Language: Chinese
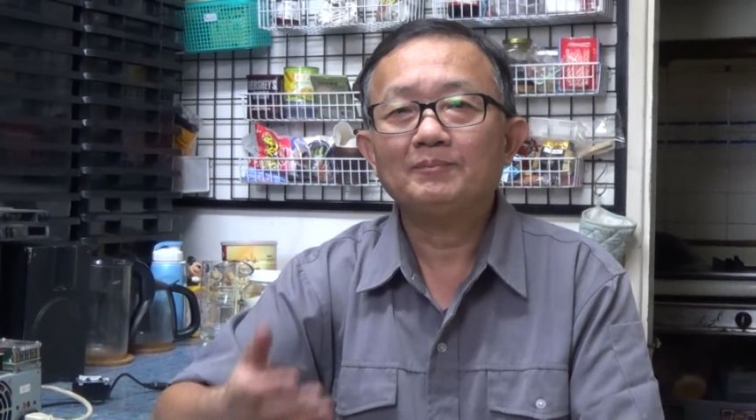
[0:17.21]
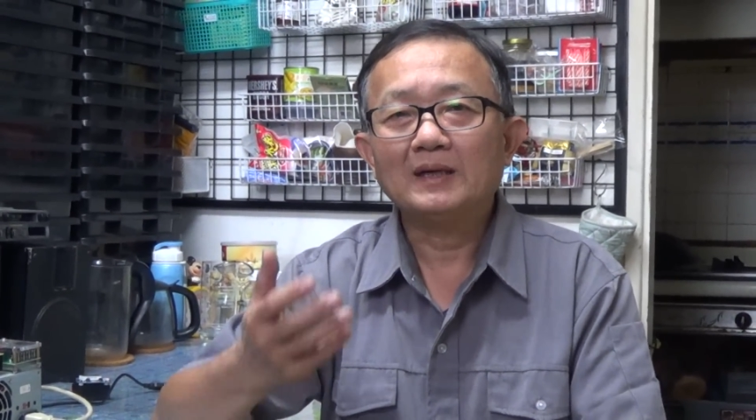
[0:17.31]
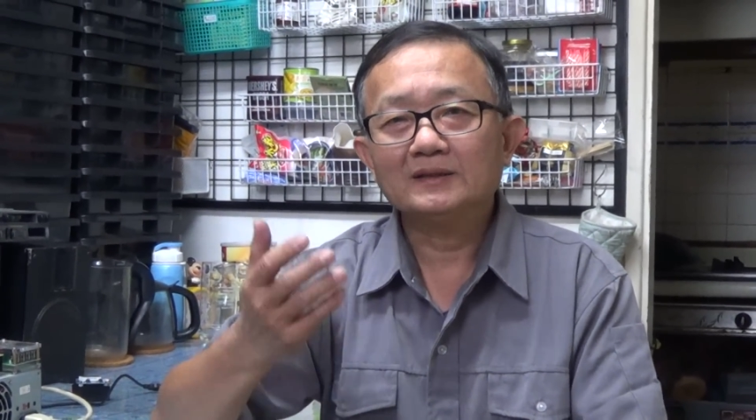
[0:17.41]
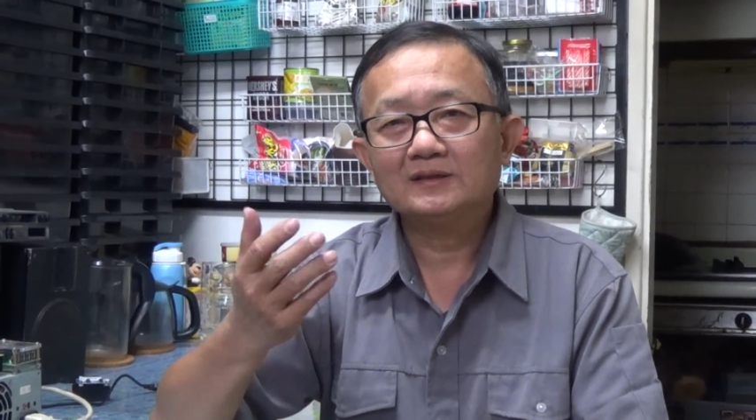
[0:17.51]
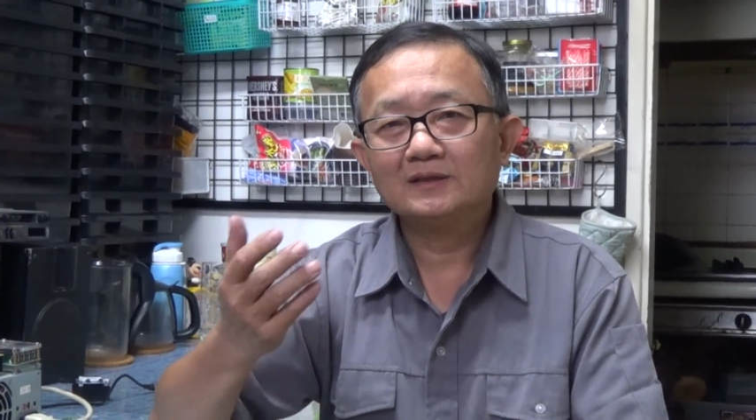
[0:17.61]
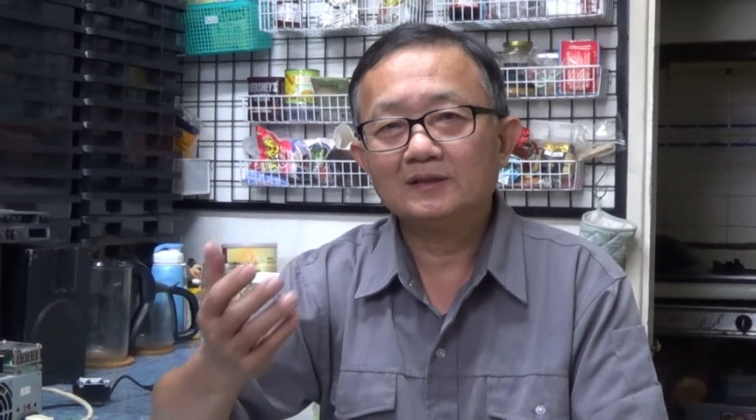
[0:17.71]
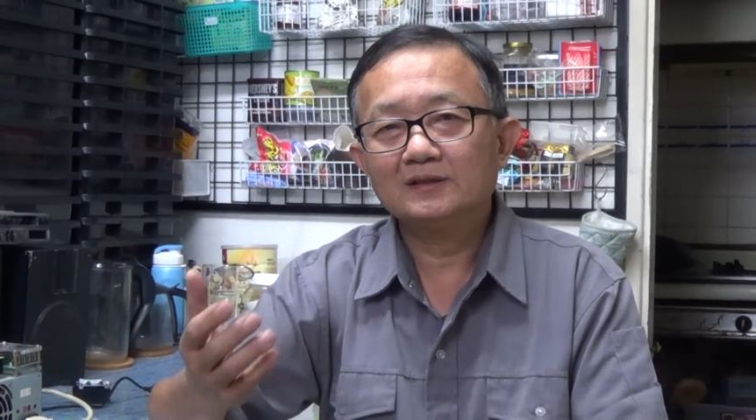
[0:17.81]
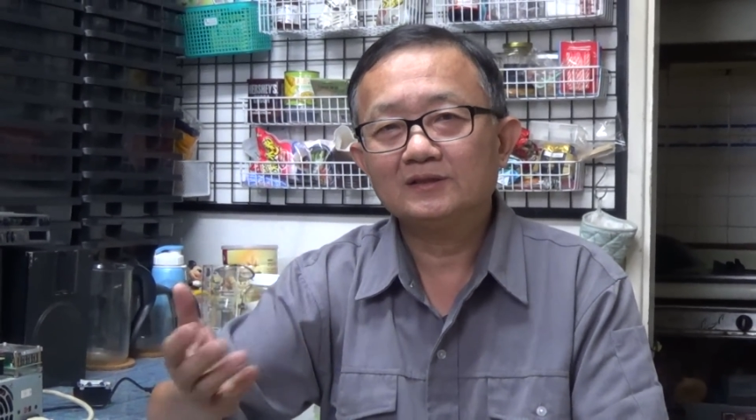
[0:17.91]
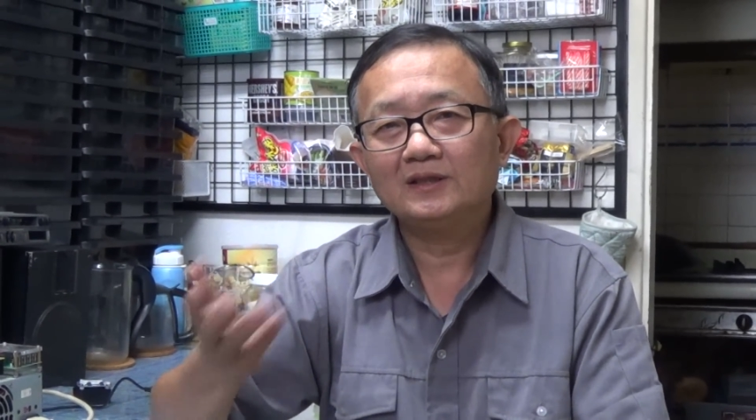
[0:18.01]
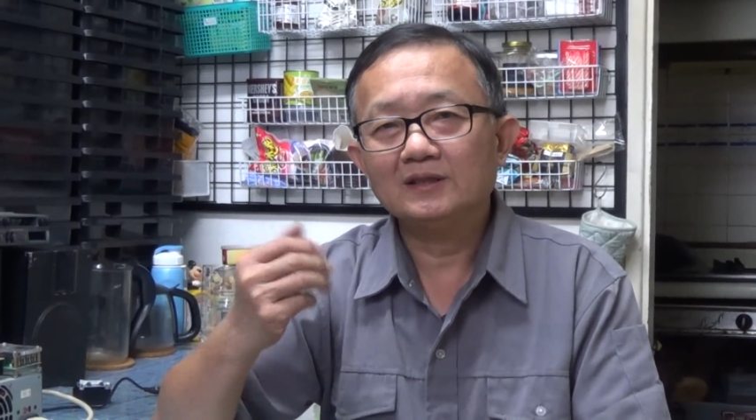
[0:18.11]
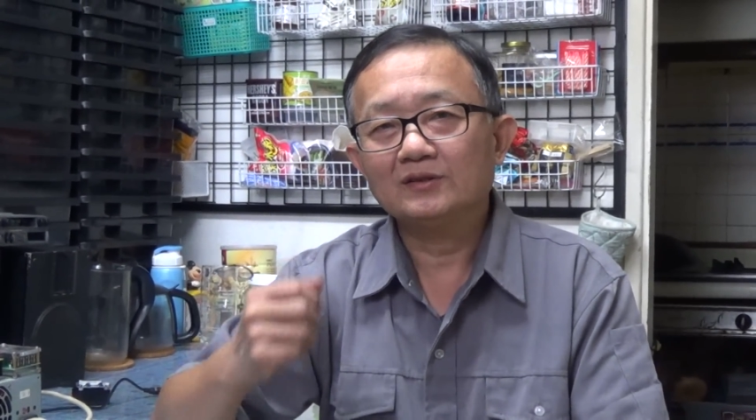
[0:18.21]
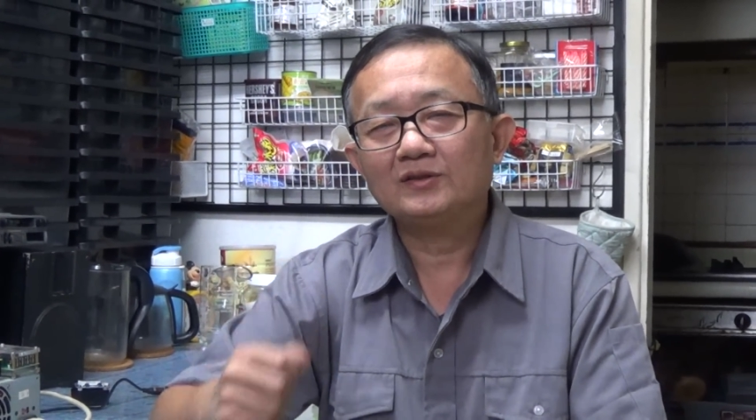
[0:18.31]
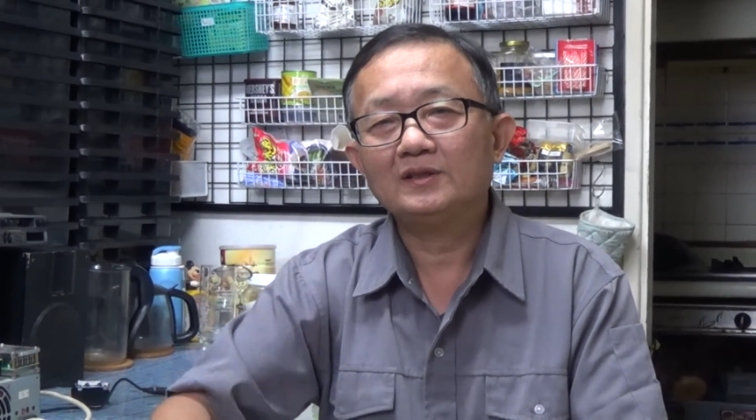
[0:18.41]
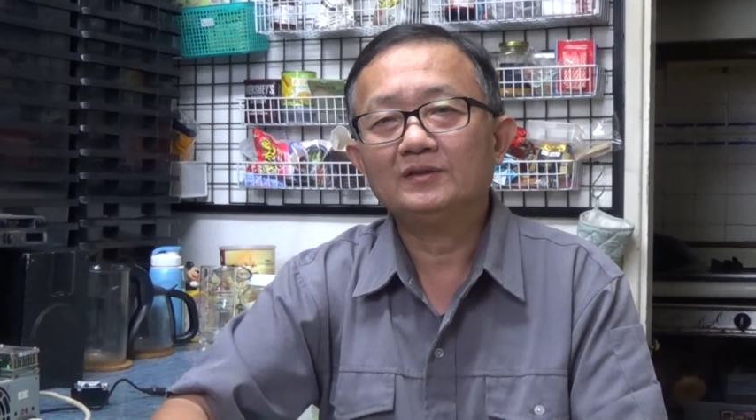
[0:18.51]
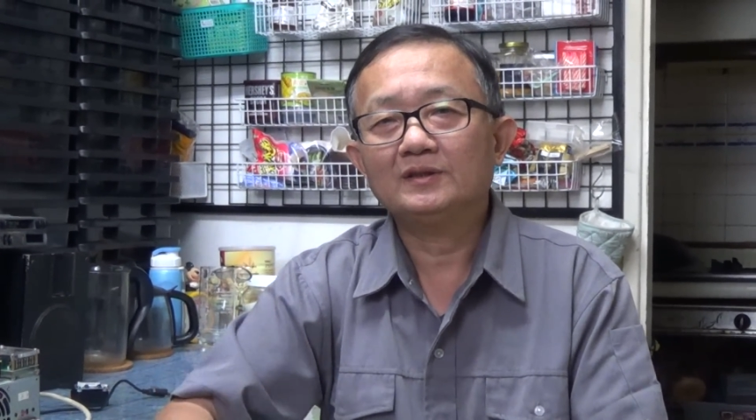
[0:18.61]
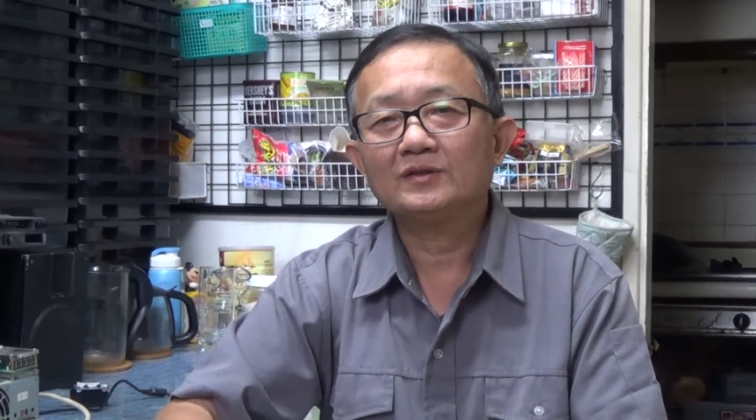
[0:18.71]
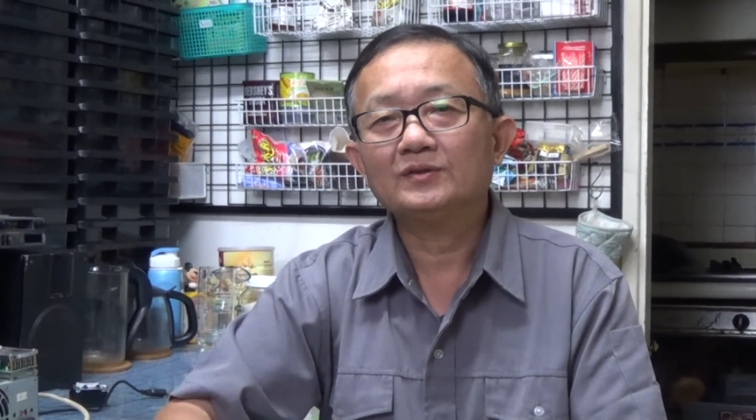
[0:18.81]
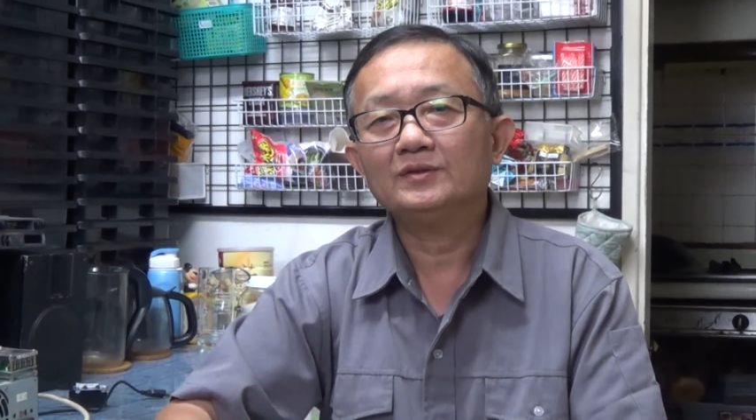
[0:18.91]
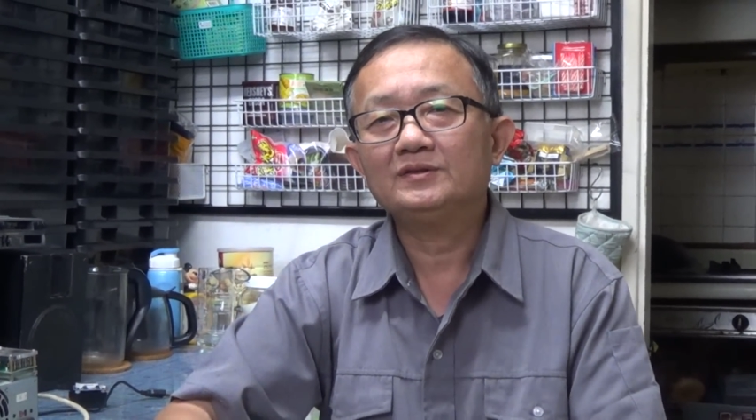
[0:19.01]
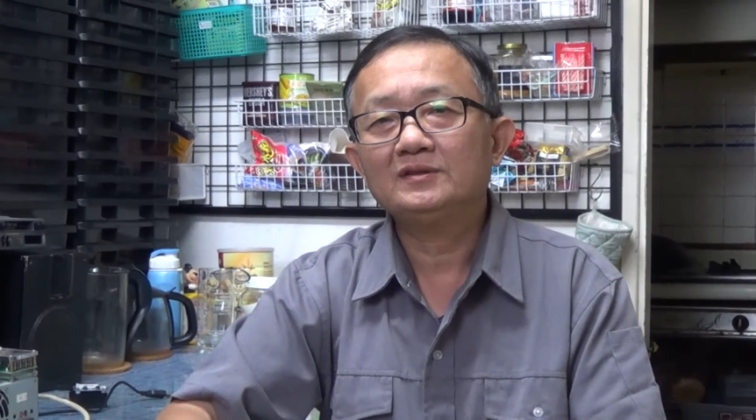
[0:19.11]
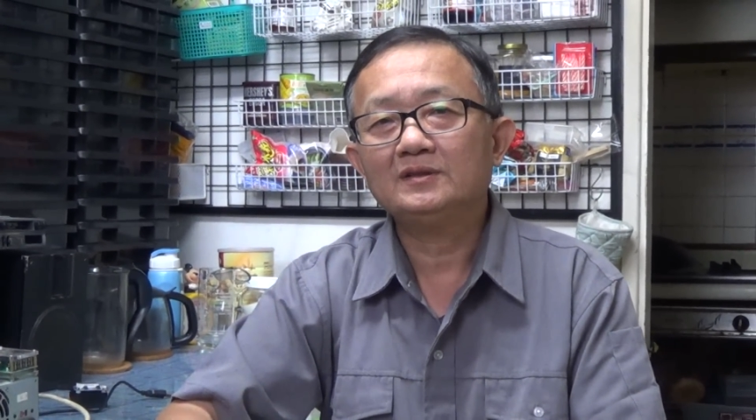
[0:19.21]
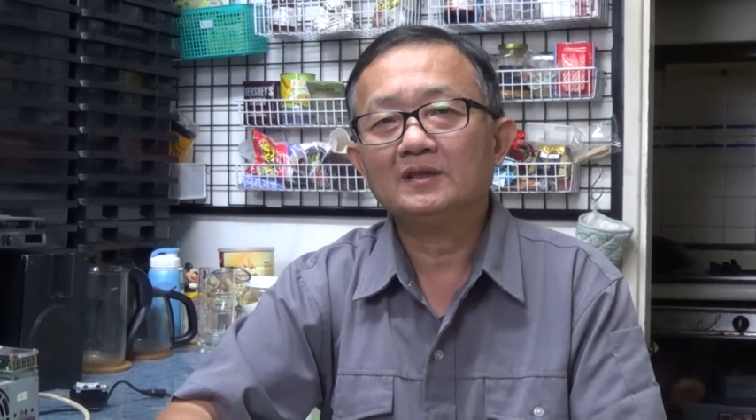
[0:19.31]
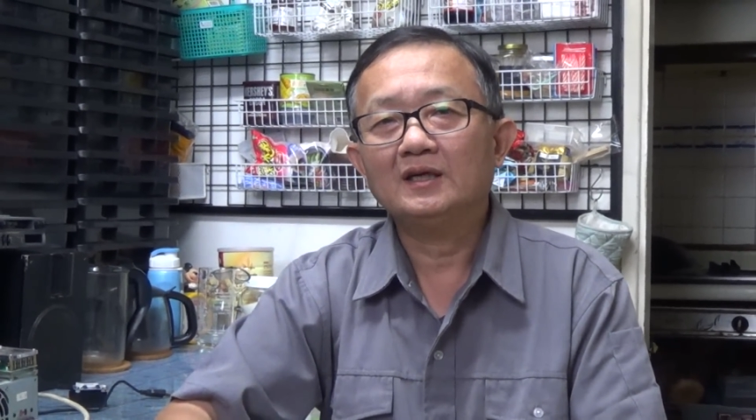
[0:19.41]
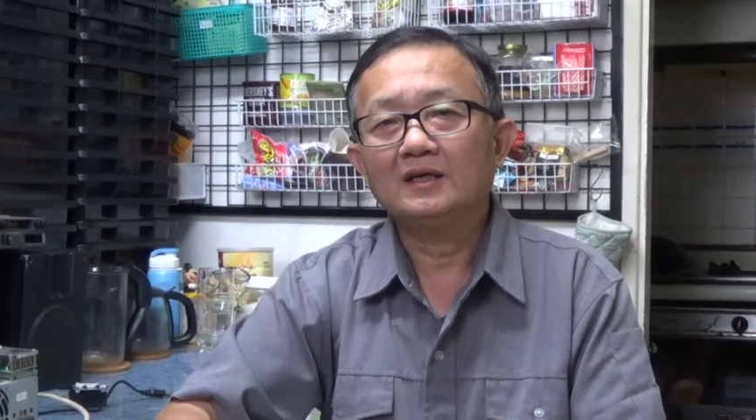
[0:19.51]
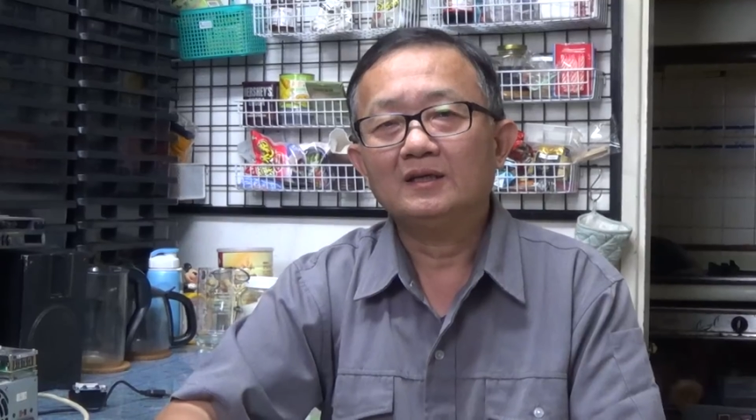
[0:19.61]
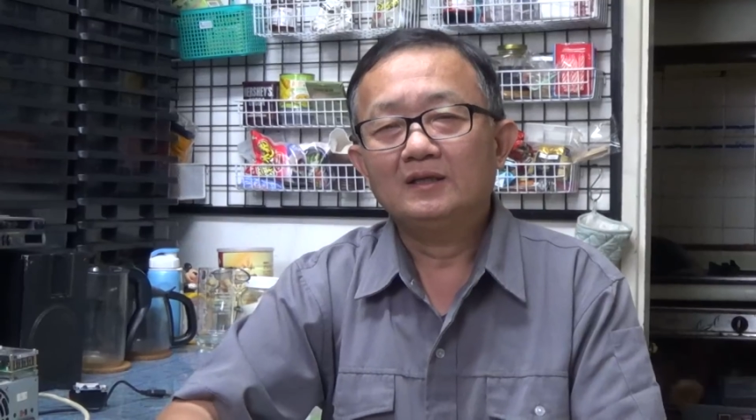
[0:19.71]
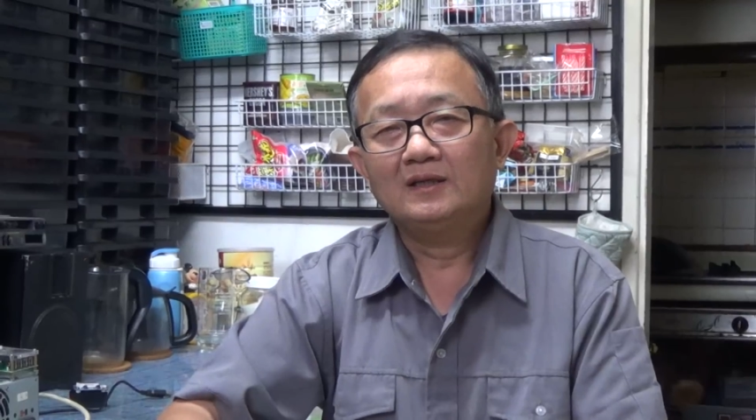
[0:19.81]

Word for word: 把这个电脑电源供应器哈